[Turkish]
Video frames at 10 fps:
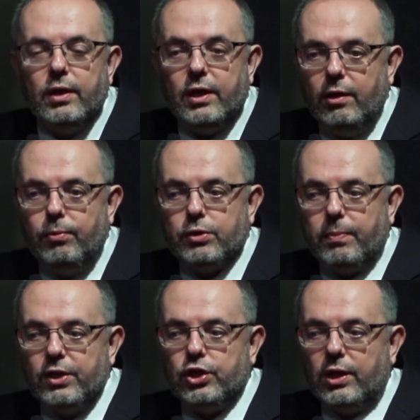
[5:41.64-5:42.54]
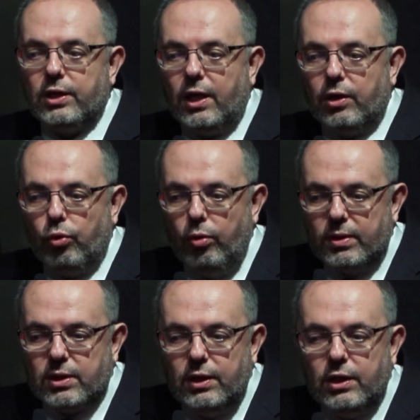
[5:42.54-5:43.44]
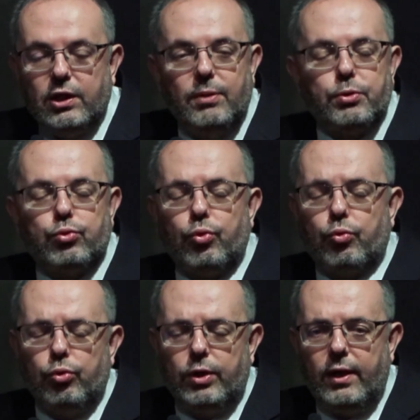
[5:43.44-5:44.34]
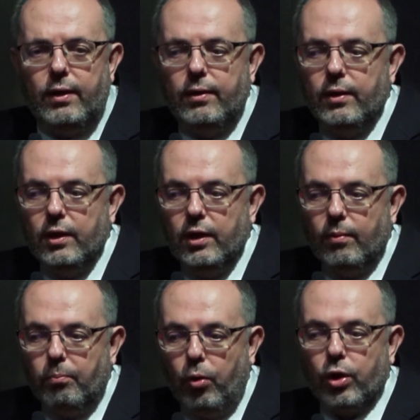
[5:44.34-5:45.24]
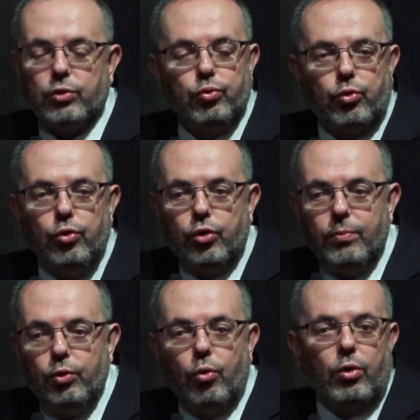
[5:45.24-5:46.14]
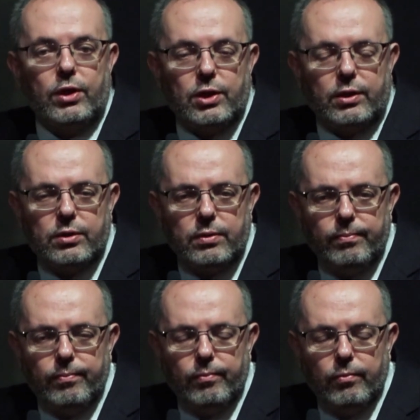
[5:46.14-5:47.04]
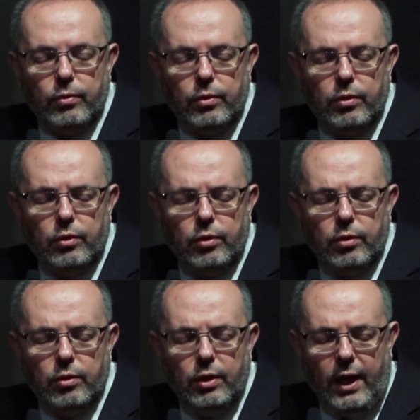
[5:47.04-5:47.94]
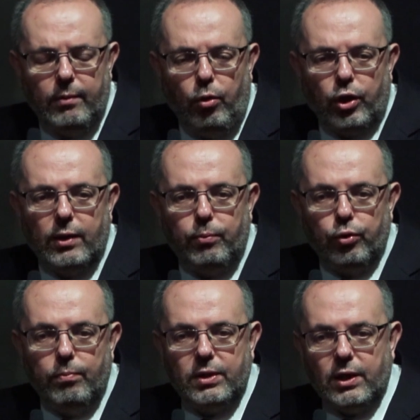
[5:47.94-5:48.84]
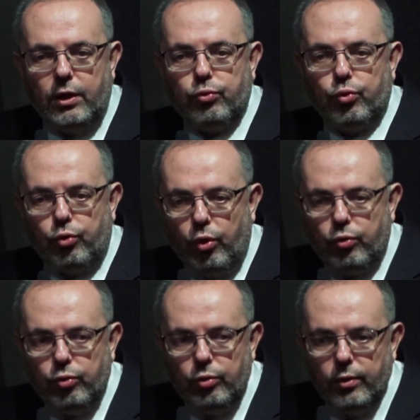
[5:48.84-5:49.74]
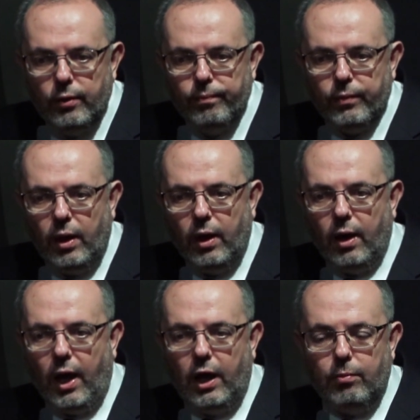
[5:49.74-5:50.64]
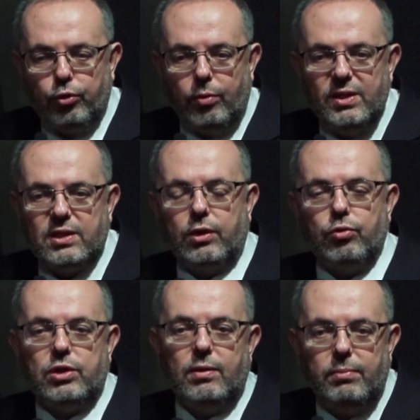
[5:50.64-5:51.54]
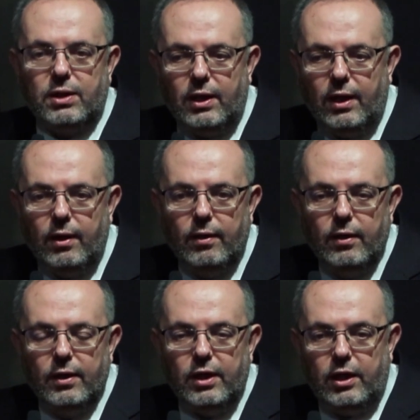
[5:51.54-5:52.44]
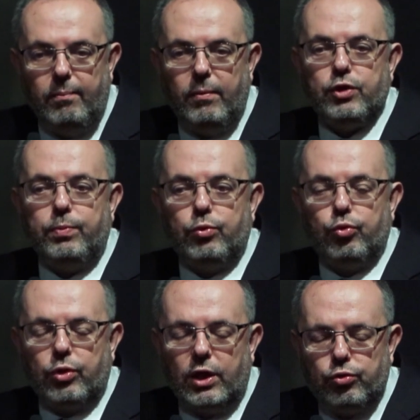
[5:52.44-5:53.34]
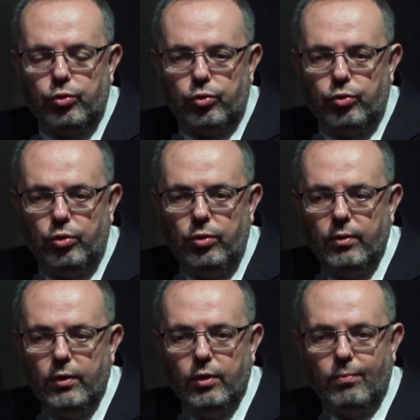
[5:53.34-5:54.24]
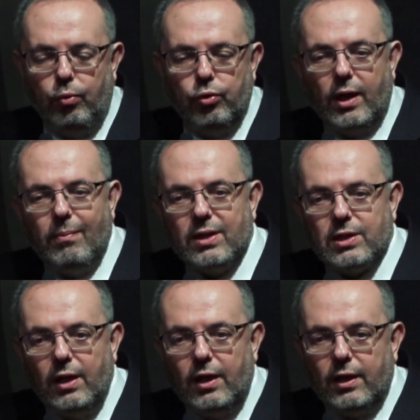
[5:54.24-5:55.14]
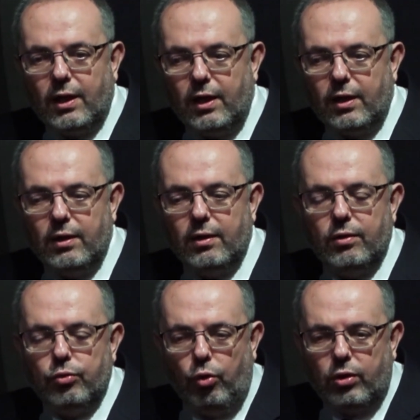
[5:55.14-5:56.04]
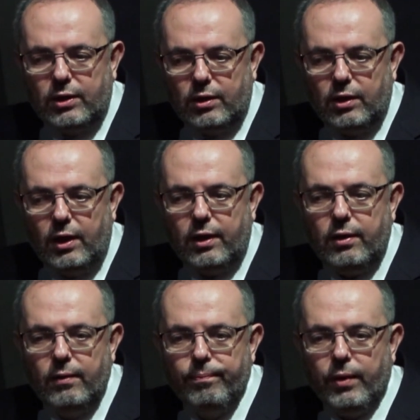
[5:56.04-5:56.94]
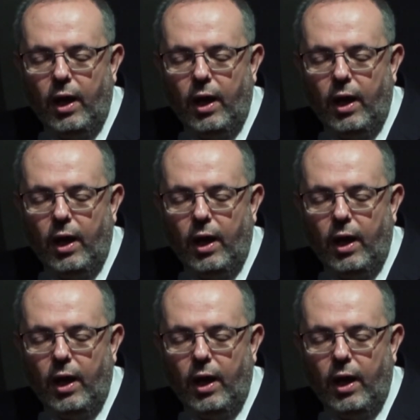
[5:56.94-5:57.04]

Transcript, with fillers: Kıbrıs Barış Harekatı olmasaydı Kıbrıs Türklüğü de Mora Türklüğü gibi yok olacaktı. Yani Mora'da bugün bir tane Türk yok. Halbuki 1821'de 25 bin Türk yaşıyordu. Bunlar mezarlarına kala yok edildiler.